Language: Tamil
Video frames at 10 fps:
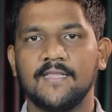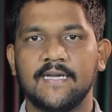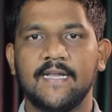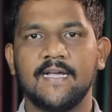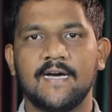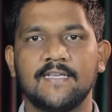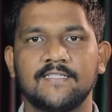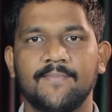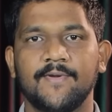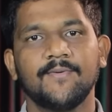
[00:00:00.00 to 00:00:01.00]
இந்த இடைக்கால
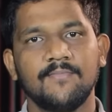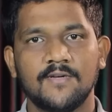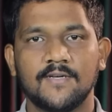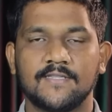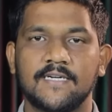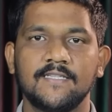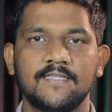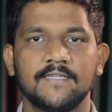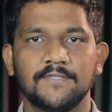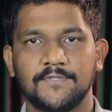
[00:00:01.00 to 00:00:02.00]
ஜாமீனும்
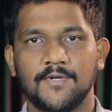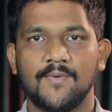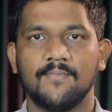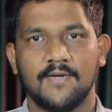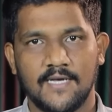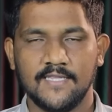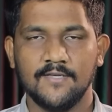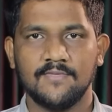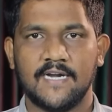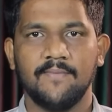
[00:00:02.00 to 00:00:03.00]
தடுத்து நிறுத்துகிறோம்
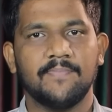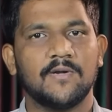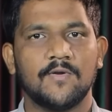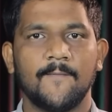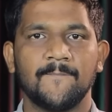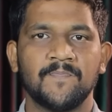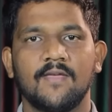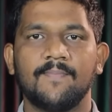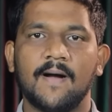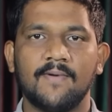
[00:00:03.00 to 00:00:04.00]
அதையும் தடை பண்ணுறோம்
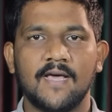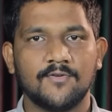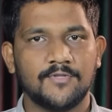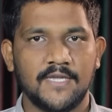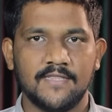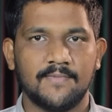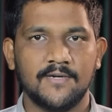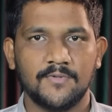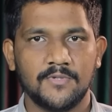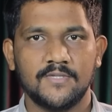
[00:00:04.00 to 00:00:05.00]
இப்போ அமலாக்கத்துறை இந்த
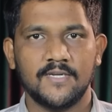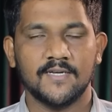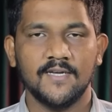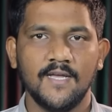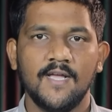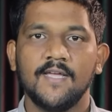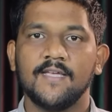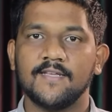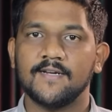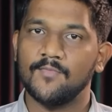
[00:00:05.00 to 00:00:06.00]
மனு கொடுத்துருக்கு
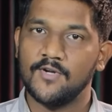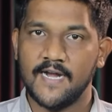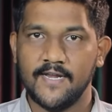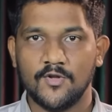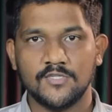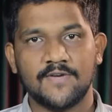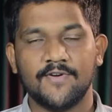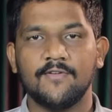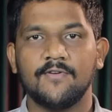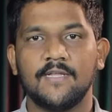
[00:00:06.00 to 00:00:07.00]
இதற்கு முன்னாடி ரோஸ்
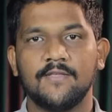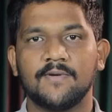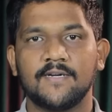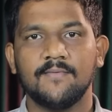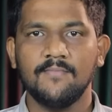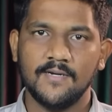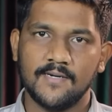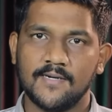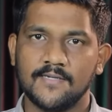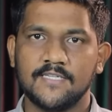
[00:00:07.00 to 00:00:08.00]
அவனி நீதிமன்றம்
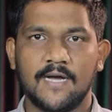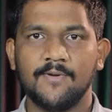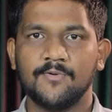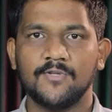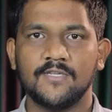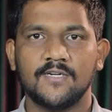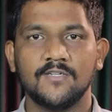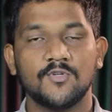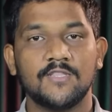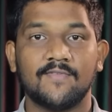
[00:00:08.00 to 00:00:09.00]
ஜாமீன்
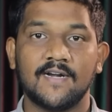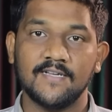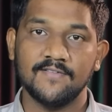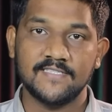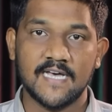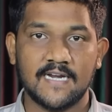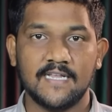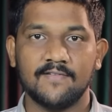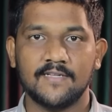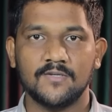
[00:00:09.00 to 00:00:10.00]
கொடுத்துருக்கு ஸோ இந்த வழக்கு
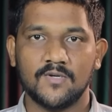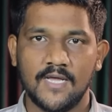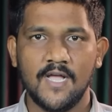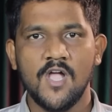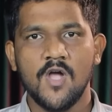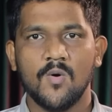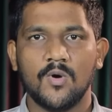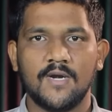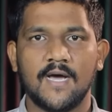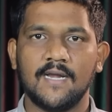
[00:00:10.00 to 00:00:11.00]
விசாரணைக்கு வரத்துக்குள்ளே
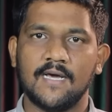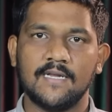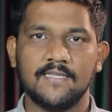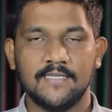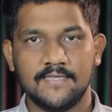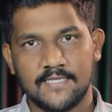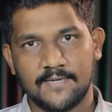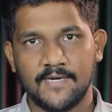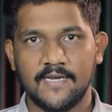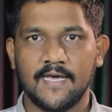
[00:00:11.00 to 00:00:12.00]
ஒரு நாள் அல்லது
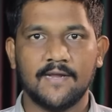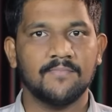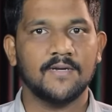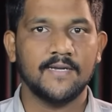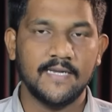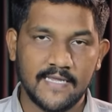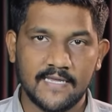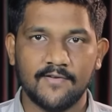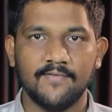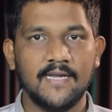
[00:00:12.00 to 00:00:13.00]
இத்தனை மணி நேரம்
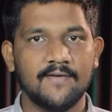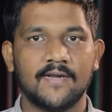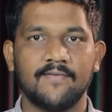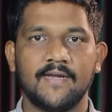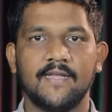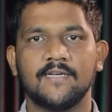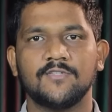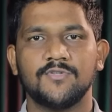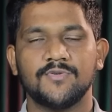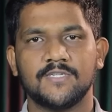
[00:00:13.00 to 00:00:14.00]
இன்றைக்கி அவர் வெளியே வர வேண்டிய
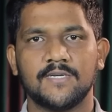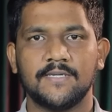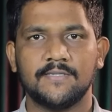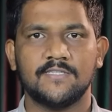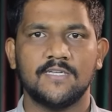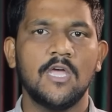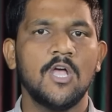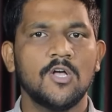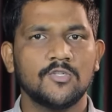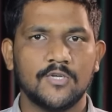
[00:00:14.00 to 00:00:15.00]
சுச்சுவேஷனில் இருந்துச்சு
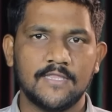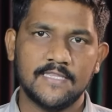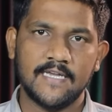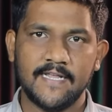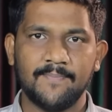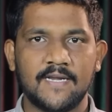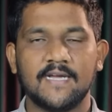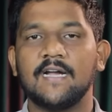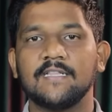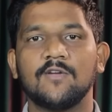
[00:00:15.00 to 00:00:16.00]
ஸோ இந்த இடைப்பட்ட
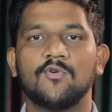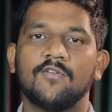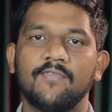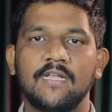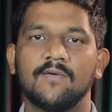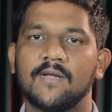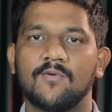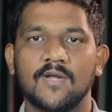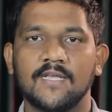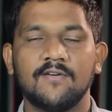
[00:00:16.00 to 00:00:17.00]
காலத்தில் கூட அவர் வெளியே
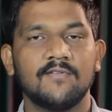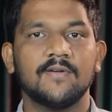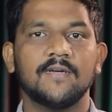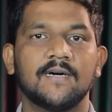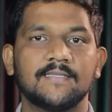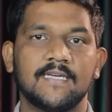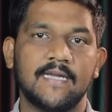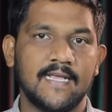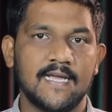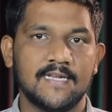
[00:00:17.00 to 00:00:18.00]
வரக்கூடாது அவருக்கு அந்த
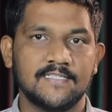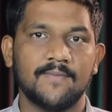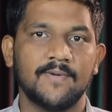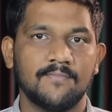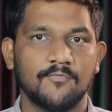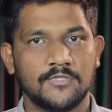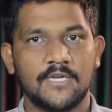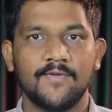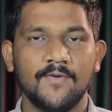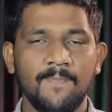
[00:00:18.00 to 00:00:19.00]
இடைக்கால ஜாமீன்
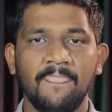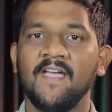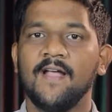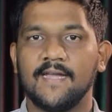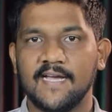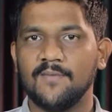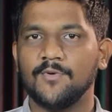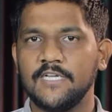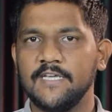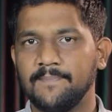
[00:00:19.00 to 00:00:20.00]
உத்தரவையும் நாங்கள்
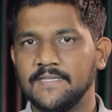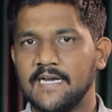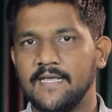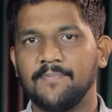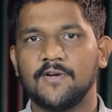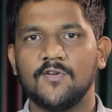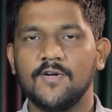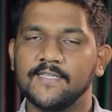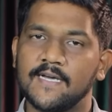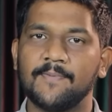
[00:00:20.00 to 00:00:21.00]
முதல்ல இப்போ தடை
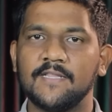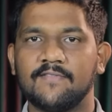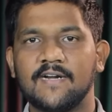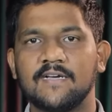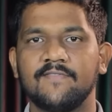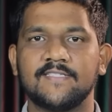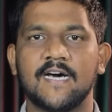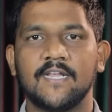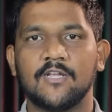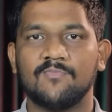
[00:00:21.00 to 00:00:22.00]
பண்ணுறோம் அதுக்கப்புறம் இந்த வழக்கை
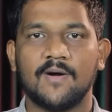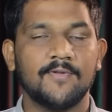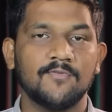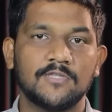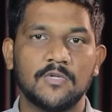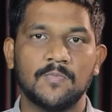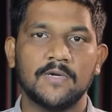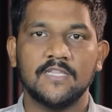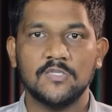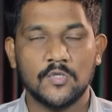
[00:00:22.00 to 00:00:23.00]
விசாரிக்கிறோம் அப்படின்னு உத்தரவு
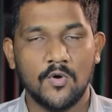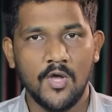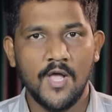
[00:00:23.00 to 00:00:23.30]
போட்டுது ஸோ